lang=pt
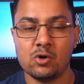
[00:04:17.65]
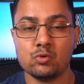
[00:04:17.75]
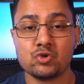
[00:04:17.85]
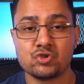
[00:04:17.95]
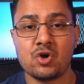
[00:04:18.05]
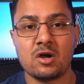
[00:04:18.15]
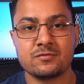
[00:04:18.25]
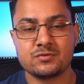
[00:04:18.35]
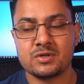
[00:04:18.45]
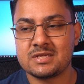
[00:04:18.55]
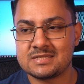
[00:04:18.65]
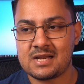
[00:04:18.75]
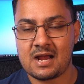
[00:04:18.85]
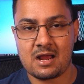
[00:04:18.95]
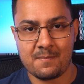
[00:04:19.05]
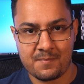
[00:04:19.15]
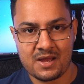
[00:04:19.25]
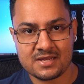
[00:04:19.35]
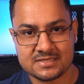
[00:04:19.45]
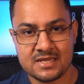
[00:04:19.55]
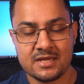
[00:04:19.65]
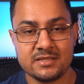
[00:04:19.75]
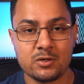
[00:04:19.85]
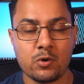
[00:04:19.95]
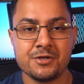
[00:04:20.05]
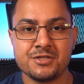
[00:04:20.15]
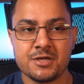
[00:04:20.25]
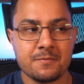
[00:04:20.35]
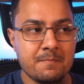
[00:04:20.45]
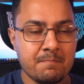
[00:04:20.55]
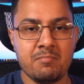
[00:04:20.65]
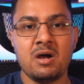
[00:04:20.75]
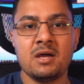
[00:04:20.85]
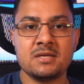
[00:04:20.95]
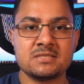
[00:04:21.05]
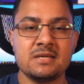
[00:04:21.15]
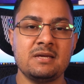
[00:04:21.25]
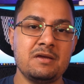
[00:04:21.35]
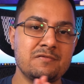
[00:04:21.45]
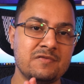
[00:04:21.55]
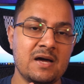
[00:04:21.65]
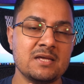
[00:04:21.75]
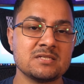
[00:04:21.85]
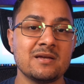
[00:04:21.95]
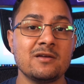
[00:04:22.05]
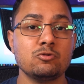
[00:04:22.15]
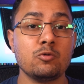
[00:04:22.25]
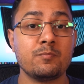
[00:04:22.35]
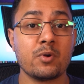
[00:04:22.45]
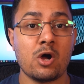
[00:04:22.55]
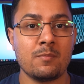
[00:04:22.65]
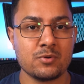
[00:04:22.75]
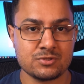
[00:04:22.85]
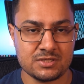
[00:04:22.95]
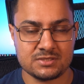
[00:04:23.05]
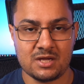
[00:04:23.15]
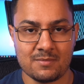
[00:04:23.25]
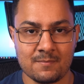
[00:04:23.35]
um software que será capaz de corrigir bugs e falhas do próprio sistema.